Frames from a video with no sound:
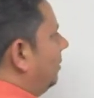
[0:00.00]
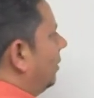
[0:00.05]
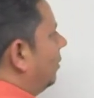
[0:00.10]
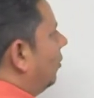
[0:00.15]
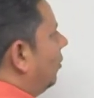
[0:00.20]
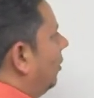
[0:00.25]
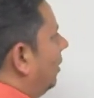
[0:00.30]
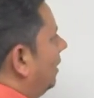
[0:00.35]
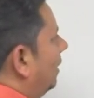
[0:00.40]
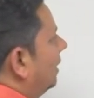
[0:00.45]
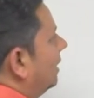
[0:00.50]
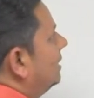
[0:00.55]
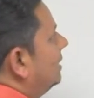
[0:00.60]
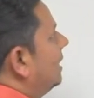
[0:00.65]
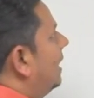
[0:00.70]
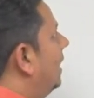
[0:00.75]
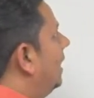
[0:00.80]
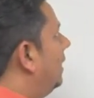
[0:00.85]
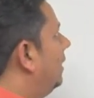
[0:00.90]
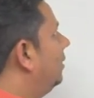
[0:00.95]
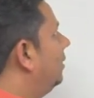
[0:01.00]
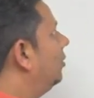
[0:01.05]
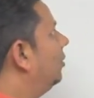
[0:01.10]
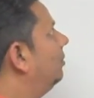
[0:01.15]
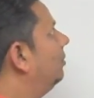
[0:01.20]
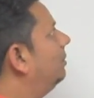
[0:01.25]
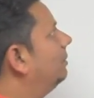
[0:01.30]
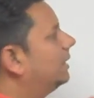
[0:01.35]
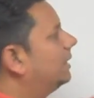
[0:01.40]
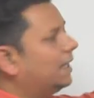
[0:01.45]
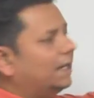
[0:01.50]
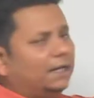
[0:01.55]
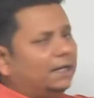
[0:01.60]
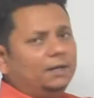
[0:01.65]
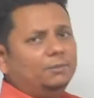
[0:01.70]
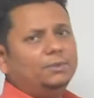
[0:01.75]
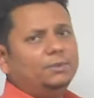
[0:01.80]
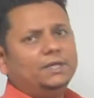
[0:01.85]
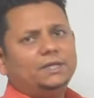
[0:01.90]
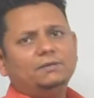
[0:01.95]
ये रॉड इधर जाएगी तो हमें बताना
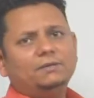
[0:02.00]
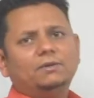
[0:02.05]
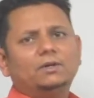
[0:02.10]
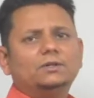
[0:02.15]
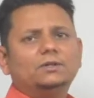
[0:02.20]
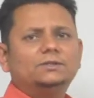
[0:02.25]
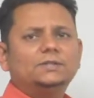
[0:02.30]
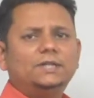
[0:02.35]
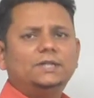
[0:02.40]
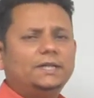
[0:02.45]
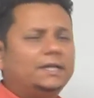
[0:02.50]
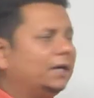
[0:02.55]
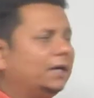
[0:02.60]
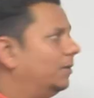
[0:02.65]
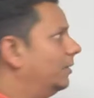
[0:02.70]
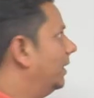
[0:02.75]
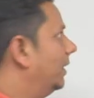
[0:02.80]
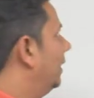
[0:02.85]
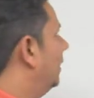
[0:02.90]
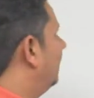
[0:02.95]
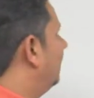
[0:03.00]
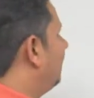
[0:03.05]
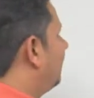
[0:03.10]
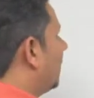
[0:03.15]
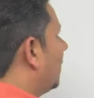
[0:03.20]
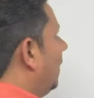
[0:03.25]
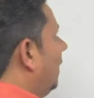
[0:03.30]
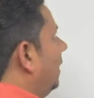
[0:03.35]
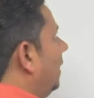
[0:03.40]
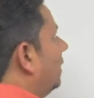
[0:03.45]
है बी की वेलोसिटी क्या होगी है ना